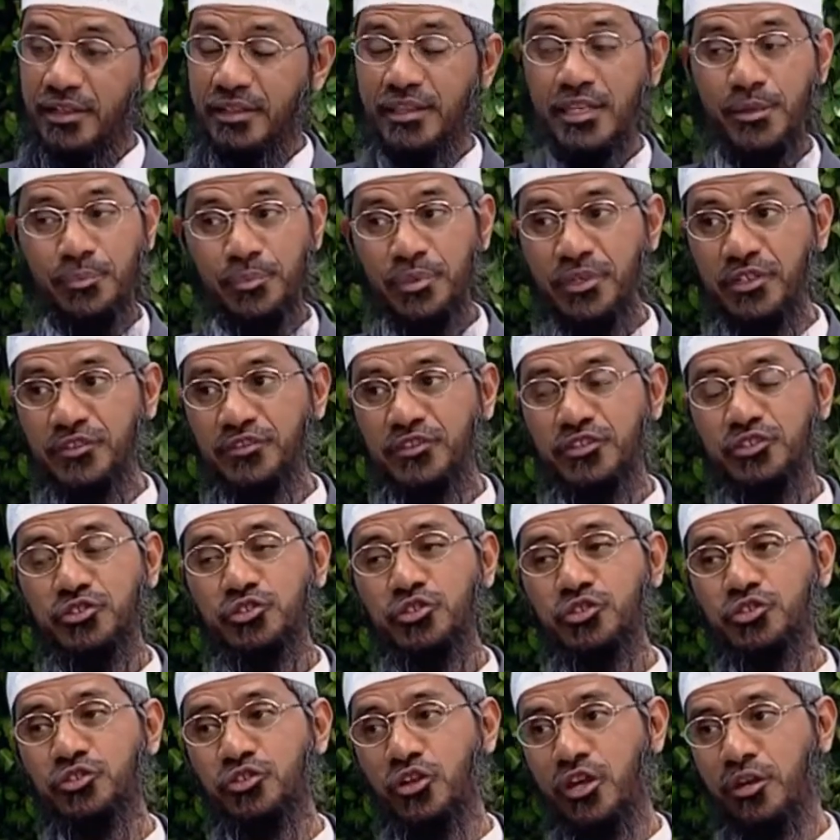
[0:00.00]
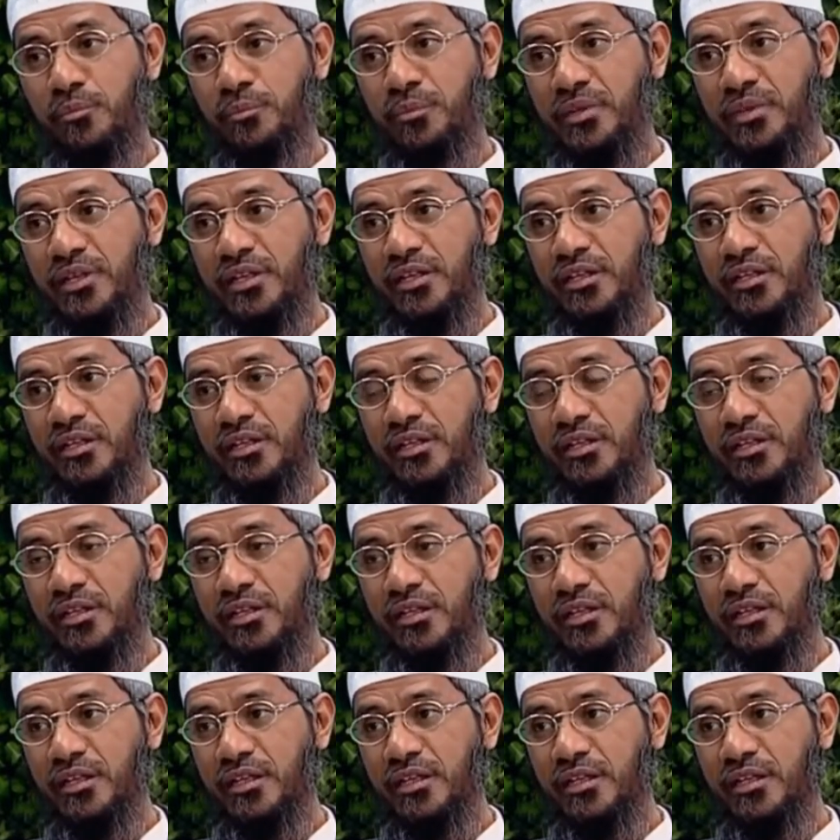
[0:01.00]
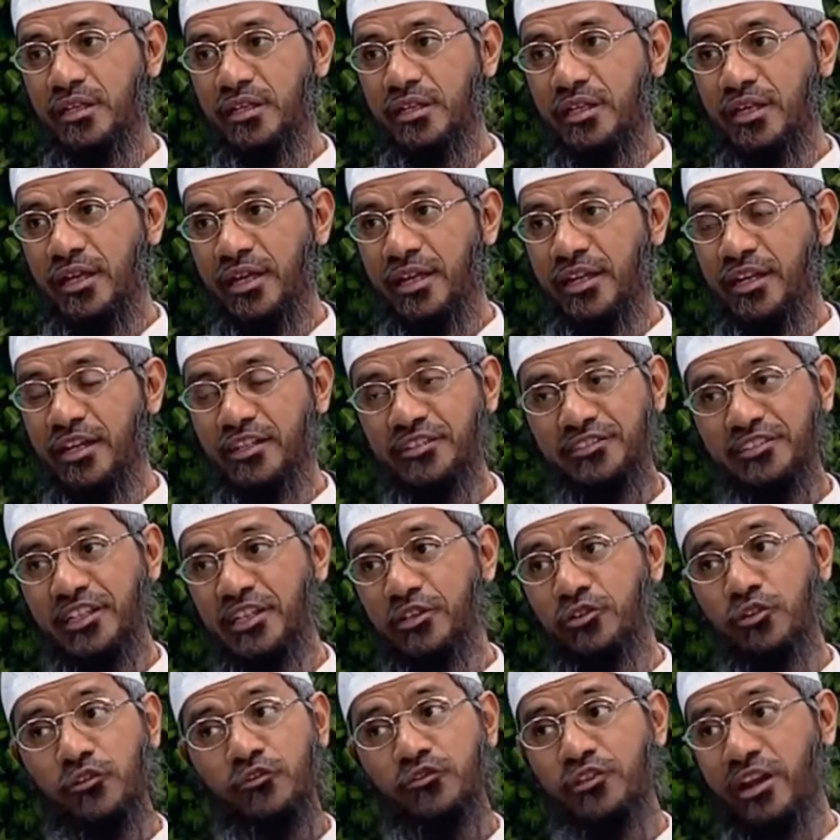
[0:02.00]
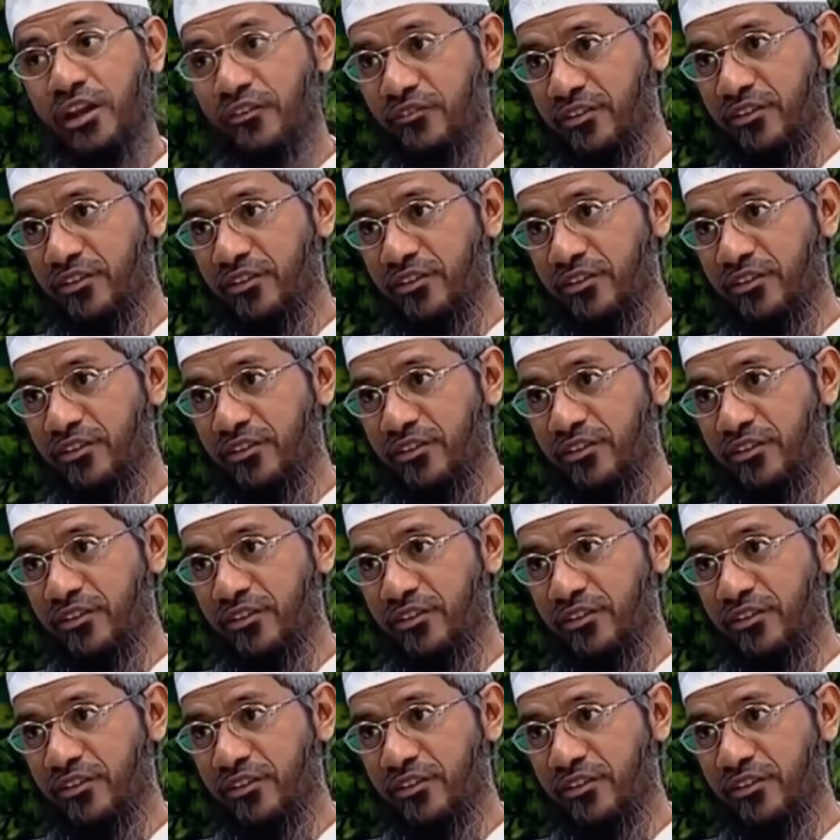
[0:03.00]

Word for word: সেই লোক তখন কোথাও ভ্রমণ করবে